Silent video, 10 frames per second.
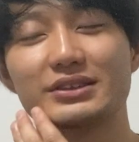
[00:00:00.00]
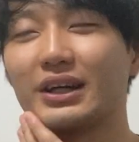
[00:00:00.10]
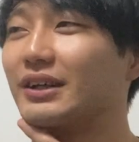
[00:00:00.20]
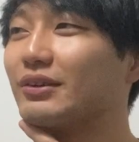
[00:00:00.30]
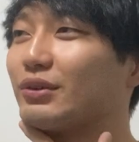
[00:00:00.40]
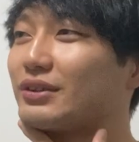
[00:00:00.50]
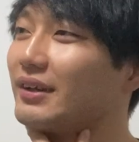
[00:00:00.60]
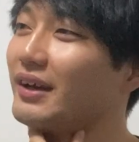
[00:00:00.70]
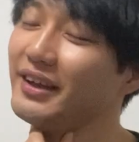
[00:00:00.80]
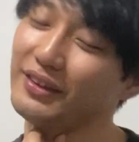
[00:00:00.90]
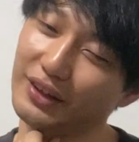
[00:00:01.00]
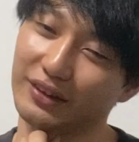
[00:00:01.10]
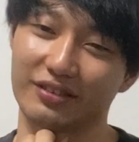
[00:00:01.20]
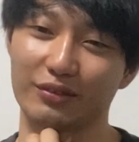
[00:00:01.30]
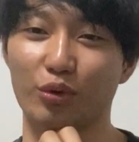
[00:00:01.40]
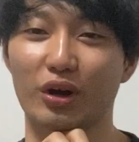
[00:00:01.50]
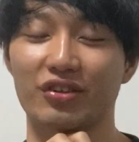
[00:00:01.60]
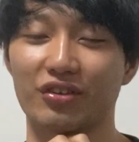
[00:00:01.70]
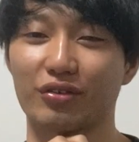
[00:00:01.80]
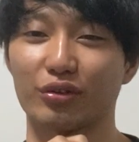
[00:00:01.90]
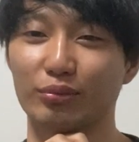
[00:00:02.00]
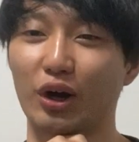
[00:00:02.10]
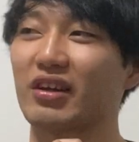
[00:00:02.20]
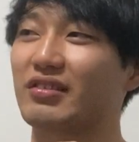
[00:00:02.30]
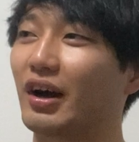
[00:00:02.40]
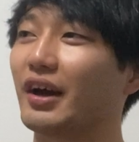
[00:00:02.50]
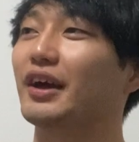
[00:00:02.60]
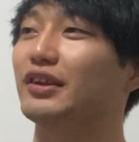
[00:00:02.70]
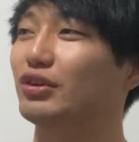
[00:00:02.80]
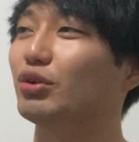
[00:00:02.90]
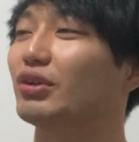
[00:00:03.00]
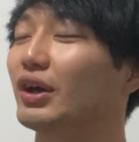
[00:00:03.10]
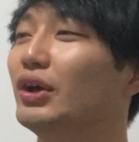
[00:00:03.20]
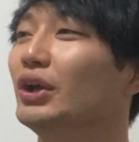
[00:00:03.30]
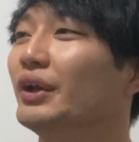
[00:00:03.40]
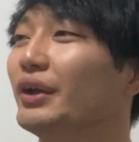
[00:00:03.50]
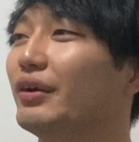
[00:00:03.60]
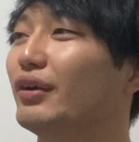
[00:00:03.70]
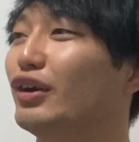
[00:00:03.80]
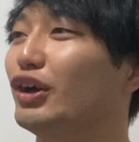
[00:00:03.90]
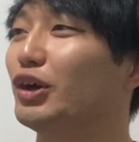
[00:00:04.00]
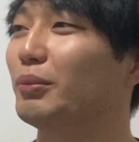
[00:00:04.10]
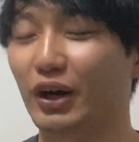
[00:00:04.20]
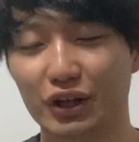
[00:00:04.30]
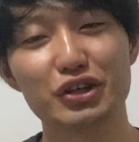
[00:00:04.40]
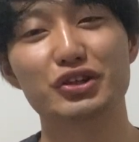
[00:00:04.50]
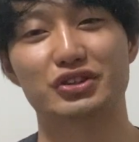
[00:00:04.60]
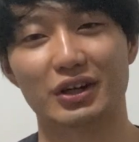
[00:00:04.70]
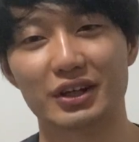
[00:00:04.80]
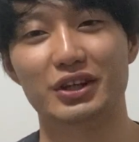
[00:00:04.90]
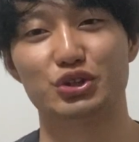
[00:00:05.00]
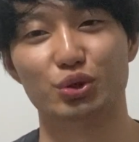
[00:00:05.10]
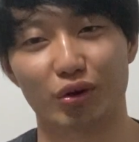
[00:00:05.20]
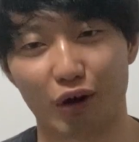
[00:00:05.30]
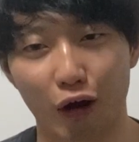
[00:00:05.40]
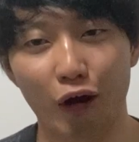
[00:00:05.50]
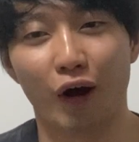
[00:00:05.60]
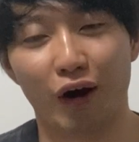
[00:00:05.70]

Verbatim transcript: 才能じゃ変なっていうのもおかしいですけど、まあ足速いっていうね、えー、まあいいんじゃないでしょうか。